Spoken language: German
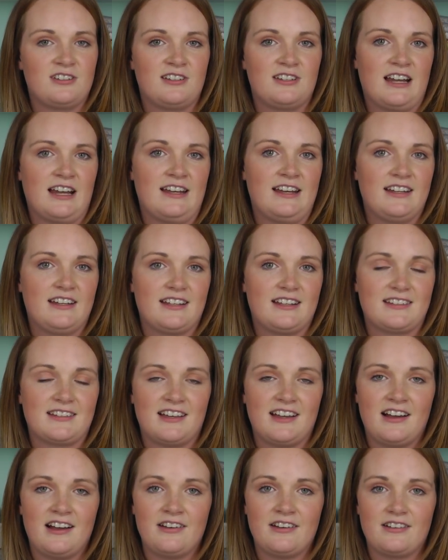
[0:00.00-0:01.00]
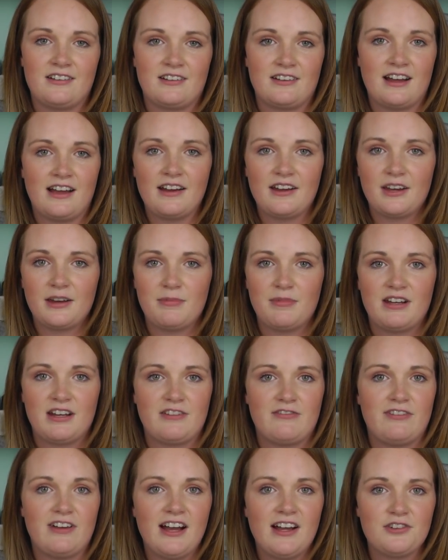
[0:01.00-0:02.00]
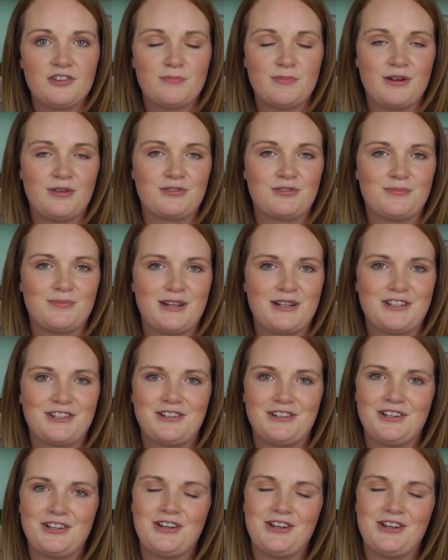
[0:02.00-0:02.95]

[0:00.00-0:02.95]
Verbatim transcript: da liegt das gar, gar nicht mehr in der Fadenspannungsplatte,